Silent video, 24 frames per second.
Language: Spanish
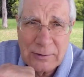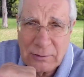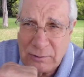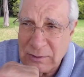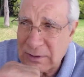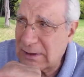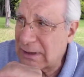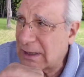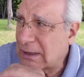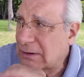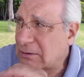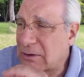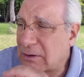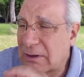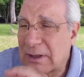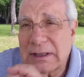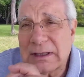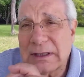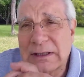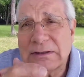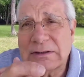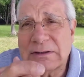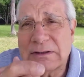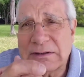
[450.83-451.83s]
cuidando de
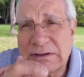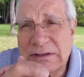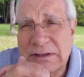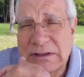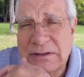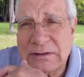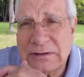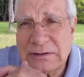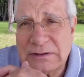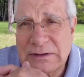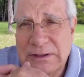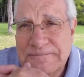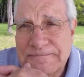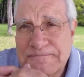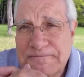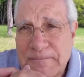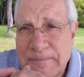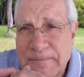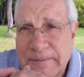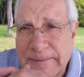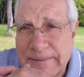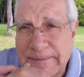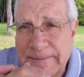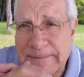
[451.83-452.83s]
aquellos chicos
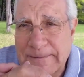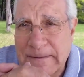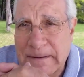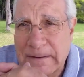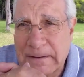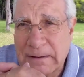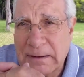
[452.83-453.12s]
mm,